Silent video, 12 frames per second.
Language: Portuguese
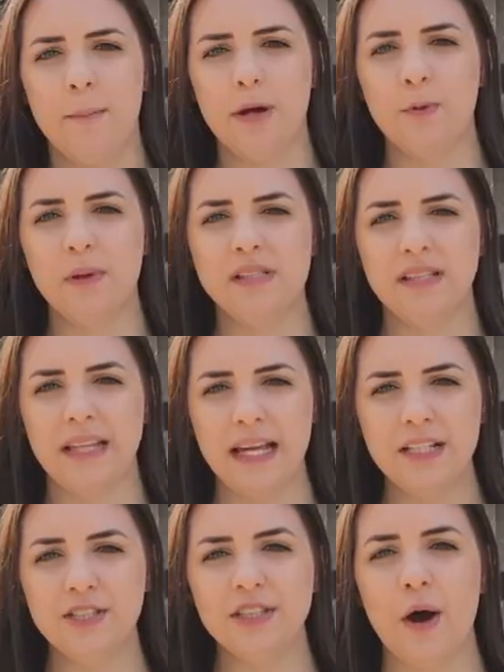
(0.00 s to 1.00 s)
Para o
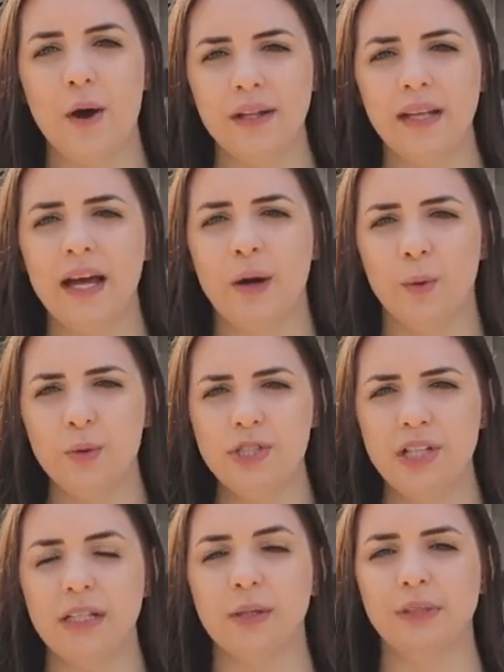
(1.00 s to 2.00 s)
presidente da Ordem
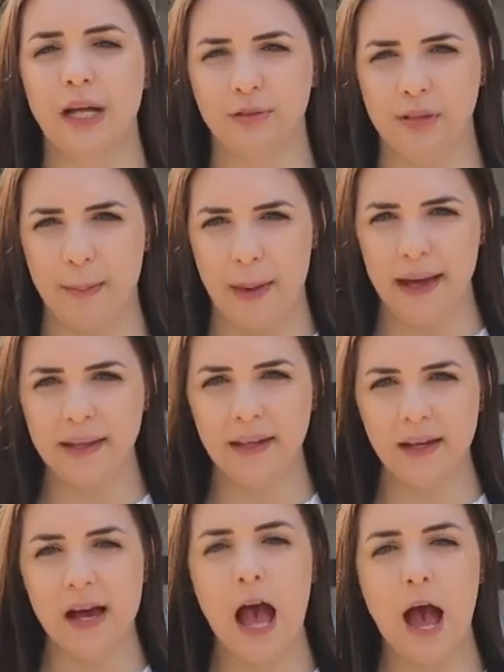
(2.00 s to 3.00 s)
Gaúcha, Leonardo
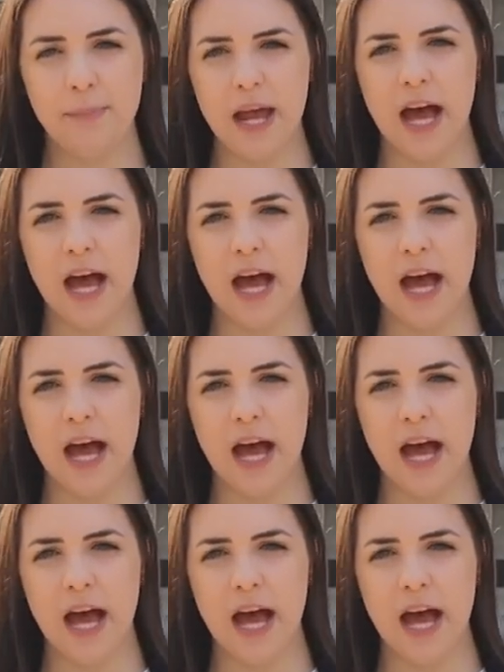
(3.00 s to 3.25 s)
Lamacchia, abre